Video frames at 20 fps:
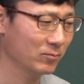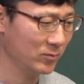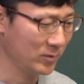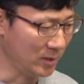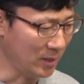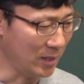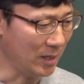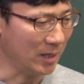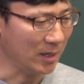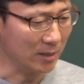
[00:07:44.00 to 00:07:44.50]

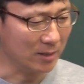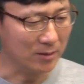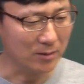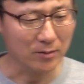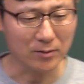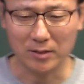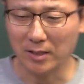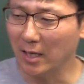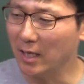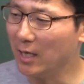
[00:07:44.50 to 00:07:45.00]
자,
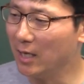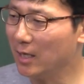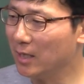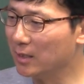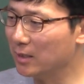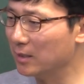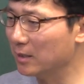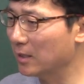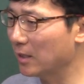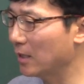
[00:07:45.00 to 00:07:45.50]
그렇게 해야
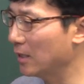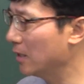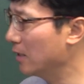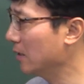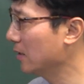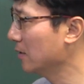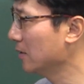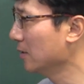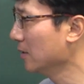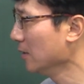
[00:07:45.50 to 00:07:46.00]
된다.
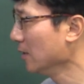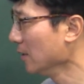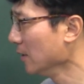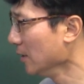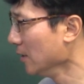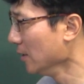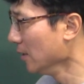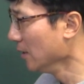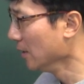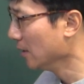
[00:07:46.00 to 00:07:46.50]

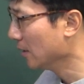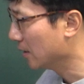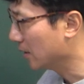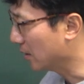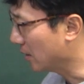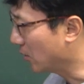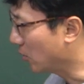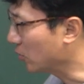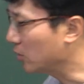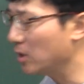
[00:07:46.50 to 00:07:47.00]

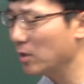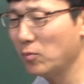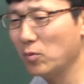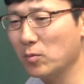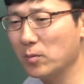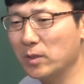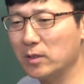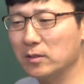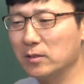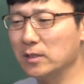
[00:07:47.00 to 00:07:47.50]
그래. 어떻게
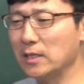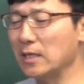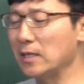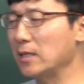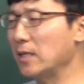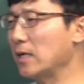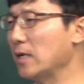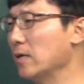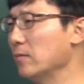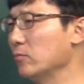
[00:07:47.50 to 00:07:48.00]
보면은
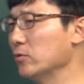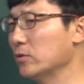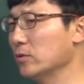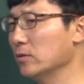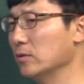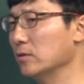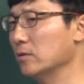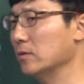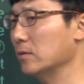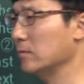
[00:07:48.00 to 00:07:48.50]
옛날에
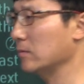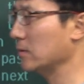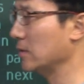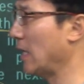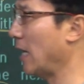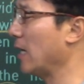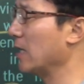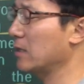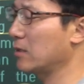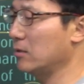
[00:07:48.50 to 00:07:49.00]
무슨
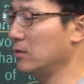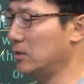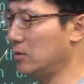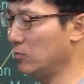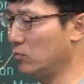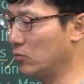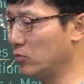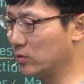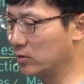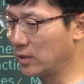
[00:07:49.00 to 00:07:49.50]
나 같은
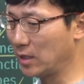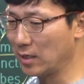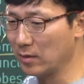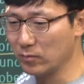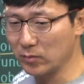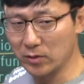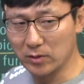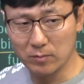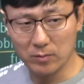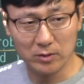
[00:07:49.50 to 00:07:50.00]
신분의
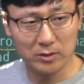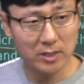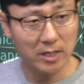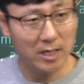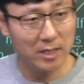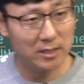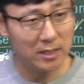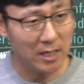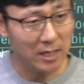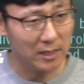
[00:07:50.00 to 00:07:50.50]
사람들, 뭐
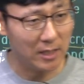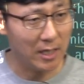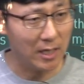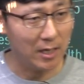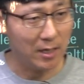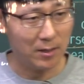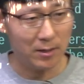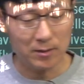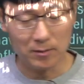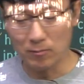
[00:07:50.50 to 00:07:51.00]

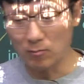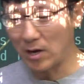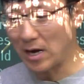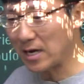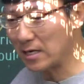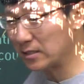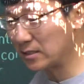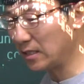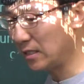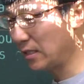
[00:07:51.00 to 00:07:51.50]
세자다,
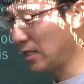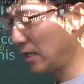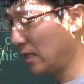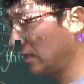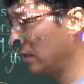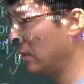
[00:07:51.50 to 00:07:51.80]
왕자다